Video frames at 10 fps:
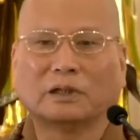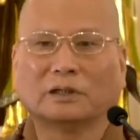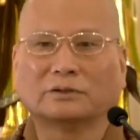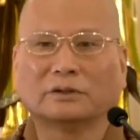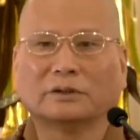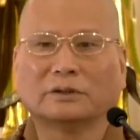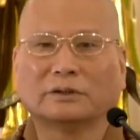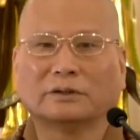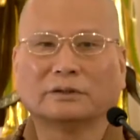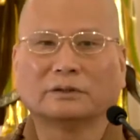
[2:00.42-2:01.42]
啊，所
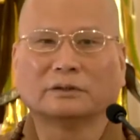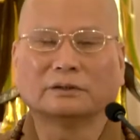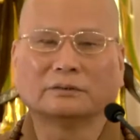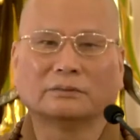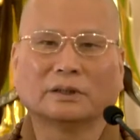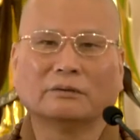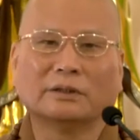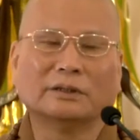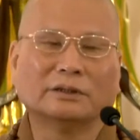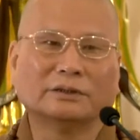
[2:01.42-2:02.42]
以，我到
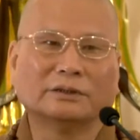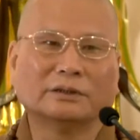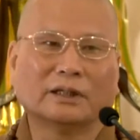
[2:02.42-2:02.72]
印尼去